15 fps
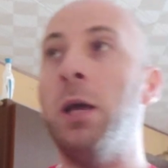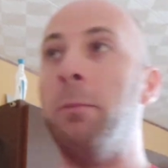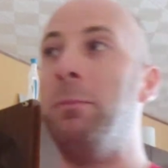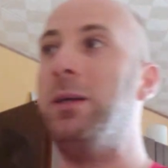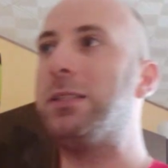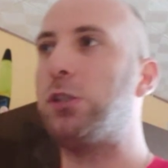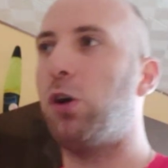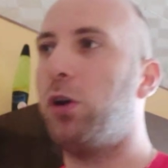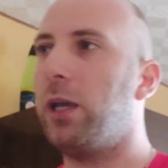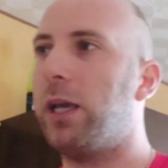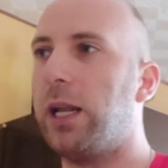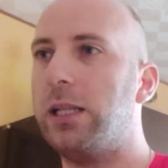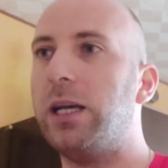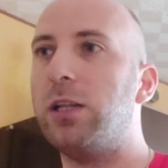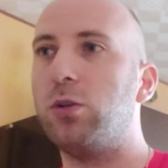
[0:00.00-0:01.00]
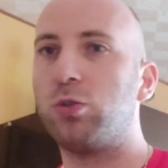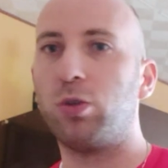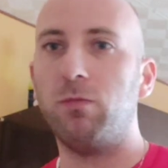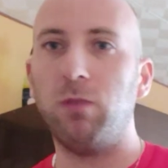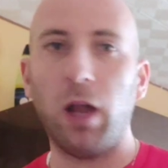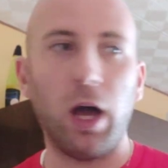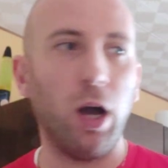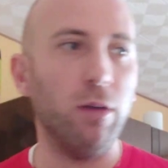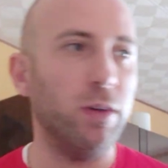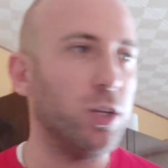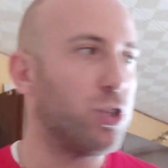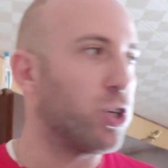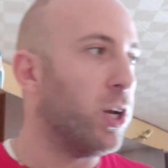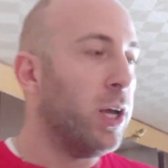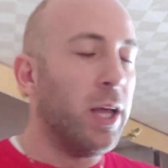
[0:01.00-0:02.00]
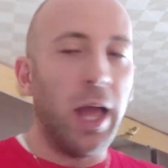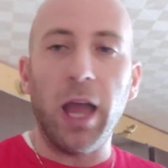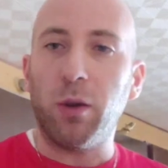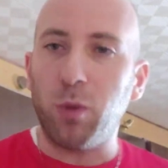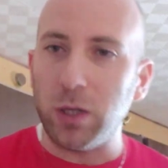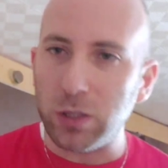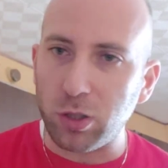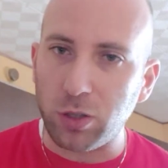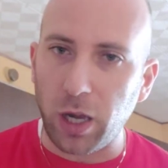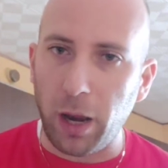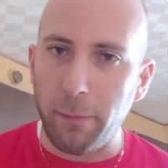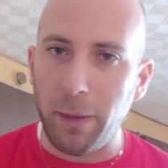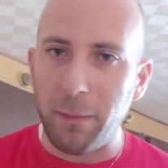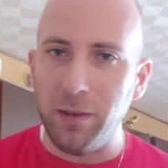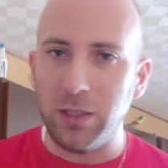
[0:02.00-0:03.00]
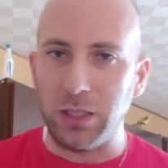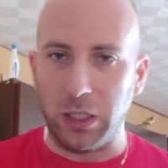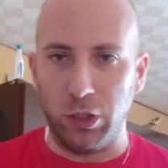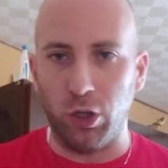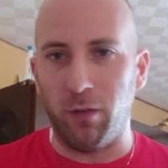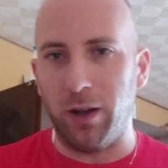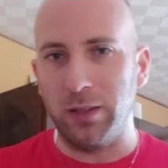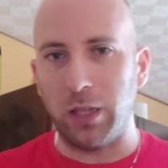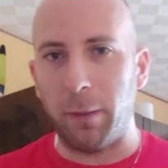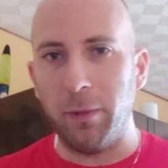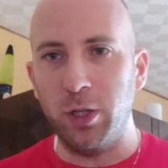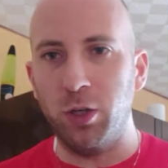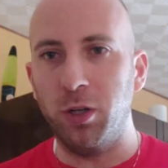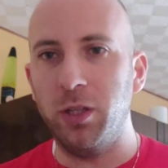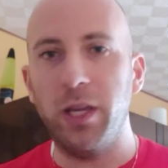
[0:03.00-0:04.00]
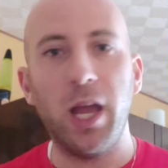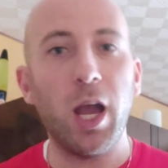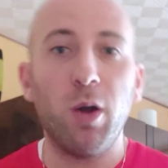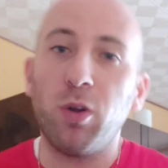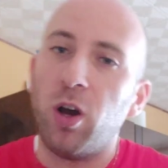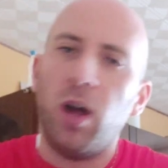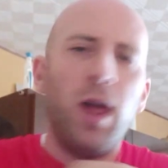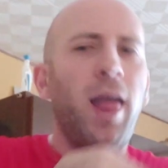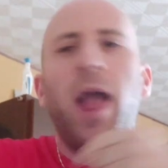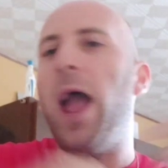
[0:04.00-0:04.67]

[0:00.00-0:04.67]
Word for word: mi sto ricredendo su Vlaovic e questo sarebbe mister 90 milioni di euro.